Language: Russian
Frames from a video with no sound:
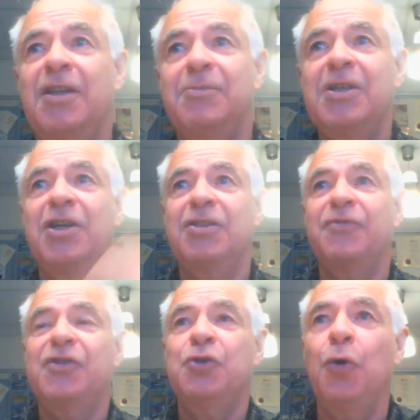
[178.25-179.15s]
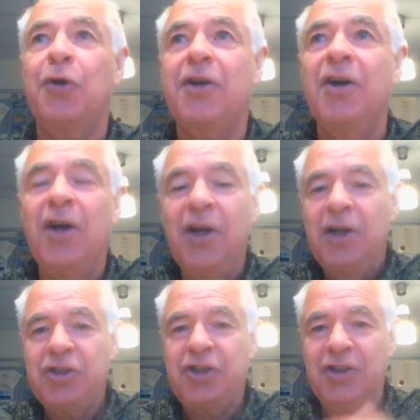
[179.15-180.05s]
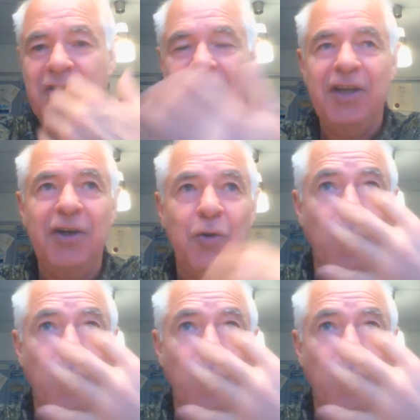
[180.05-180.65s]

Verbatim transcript: там, скажем, в 40, читая